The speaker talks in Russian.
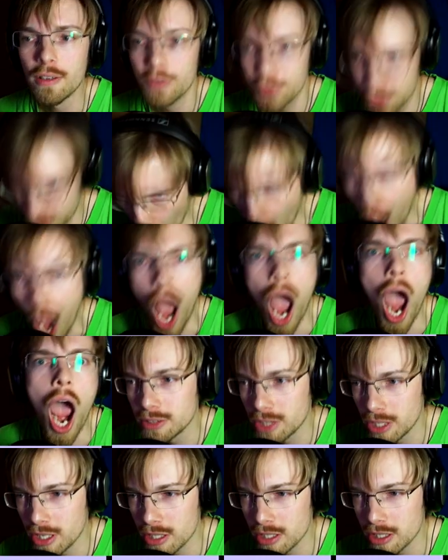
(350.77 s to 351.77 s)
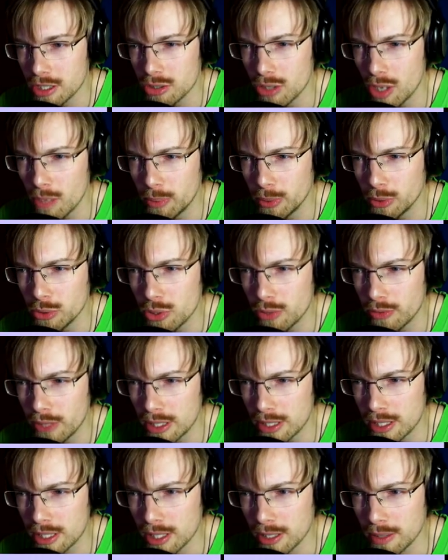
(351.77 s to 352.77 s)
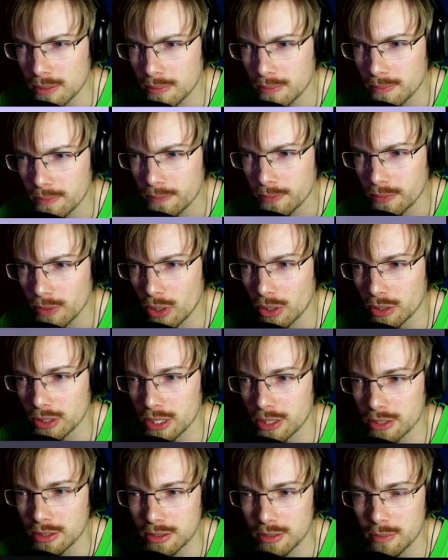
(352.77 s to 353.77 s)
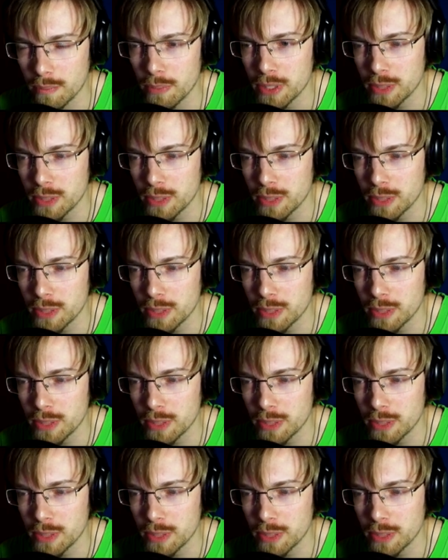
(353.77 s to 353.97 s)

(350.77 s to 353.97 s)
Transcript: Все. Интересно, что я получу в конце? Ну, он говорит,